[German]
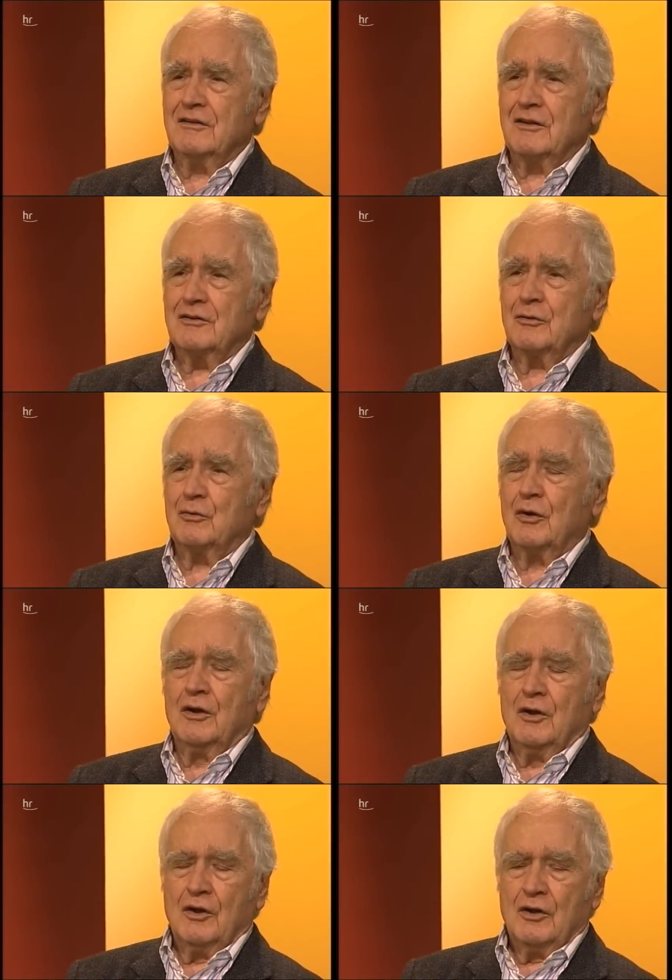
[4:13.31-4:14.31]
Nicht? Und,
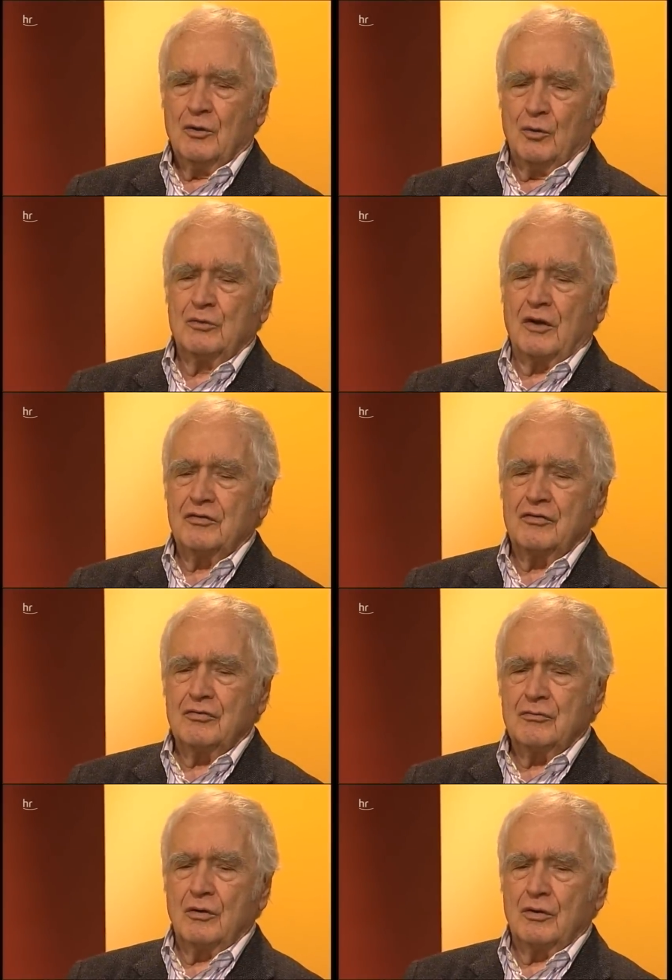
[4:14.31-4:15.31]
und das
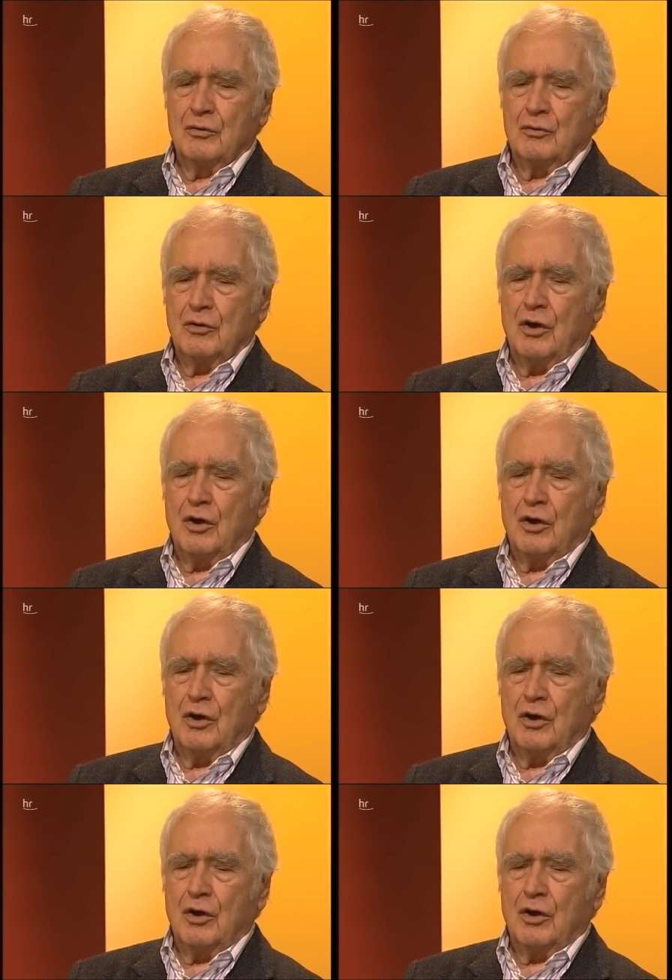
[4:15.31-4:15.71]
ist äh,